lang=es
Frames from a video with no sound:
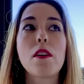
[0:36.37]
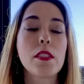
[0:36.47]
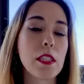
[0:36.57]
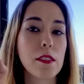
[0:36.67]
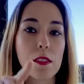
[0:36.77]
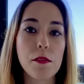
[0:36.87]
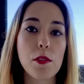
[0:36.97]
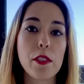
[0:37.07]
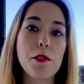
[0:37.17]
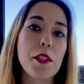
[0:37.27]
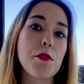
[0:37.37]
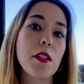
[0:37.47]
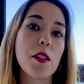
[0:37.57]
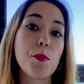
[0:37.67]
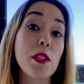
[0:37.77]
Sé que este video les va a
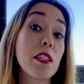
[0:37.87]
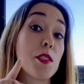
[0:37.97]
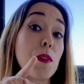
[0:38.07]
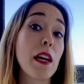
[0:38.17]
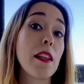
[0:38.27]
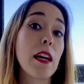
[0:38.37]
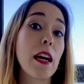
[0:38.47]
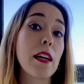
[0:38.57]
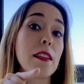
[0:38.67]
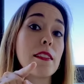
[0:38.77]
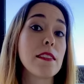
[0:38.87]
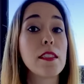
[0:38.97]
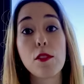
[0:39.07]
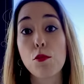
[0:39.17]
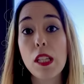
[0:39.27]
ayudar porque les va a dejar de
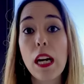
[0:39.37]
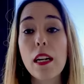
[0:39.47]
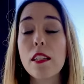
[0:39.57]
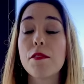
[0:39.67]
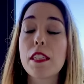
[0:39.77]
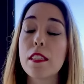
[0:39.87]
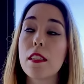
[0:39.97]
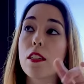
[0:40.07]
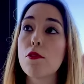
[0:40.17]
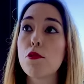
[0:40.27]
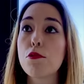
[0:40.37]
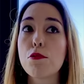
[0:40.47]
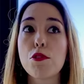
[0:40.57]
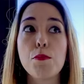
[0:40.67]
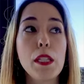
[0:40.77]
hacer dudar, les va a quitar todos
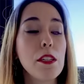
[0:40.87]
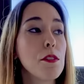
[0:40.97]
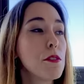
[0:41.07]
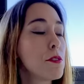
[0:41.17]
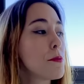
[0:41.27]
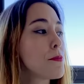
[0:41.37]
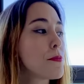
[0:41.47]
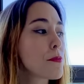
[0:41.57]
sus miedos,